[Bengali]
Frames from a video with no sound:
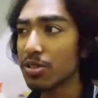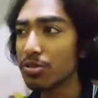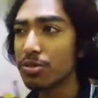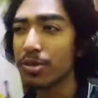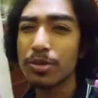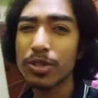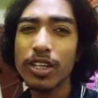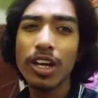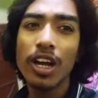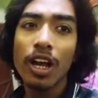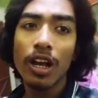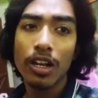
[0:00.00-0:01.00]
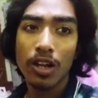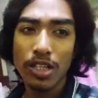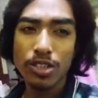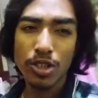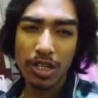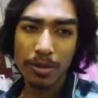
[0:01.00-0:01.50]
সকাল ঘুমিয়ে পড়ি
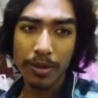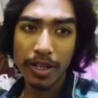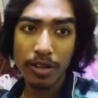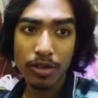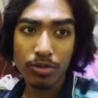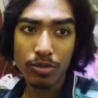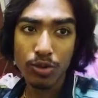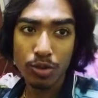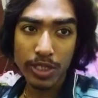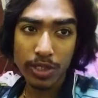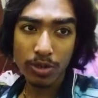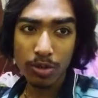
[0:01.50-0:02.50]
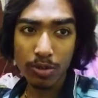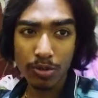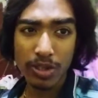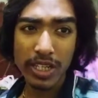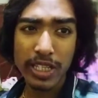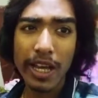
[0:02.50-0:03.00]
নাহলে সকালবেলায় গুতগুতি করে
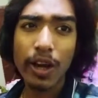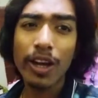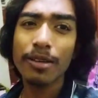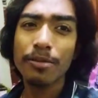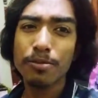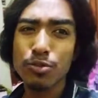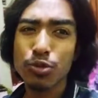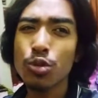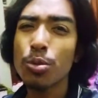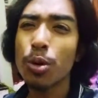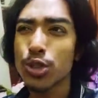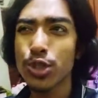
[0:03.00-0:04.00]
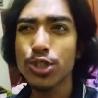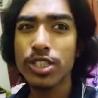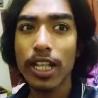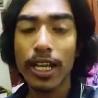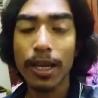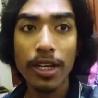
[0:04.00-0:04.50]
উঠতে হয় খুব
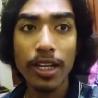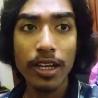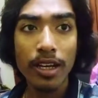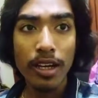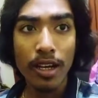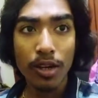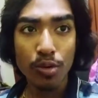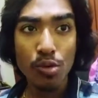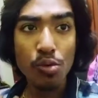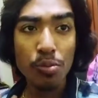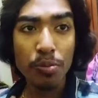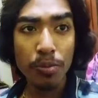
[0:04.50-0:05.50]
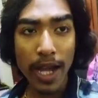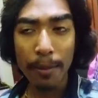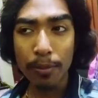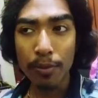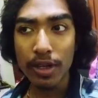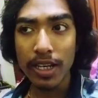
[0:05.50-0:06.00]
অস্বস্তি লাগে মানে ঘুম
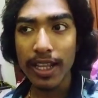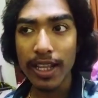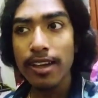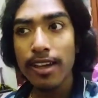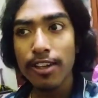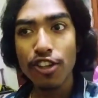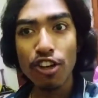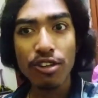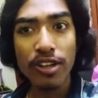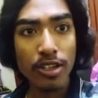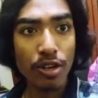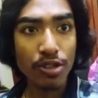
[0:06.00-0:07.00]
না পড়লে তখন একটা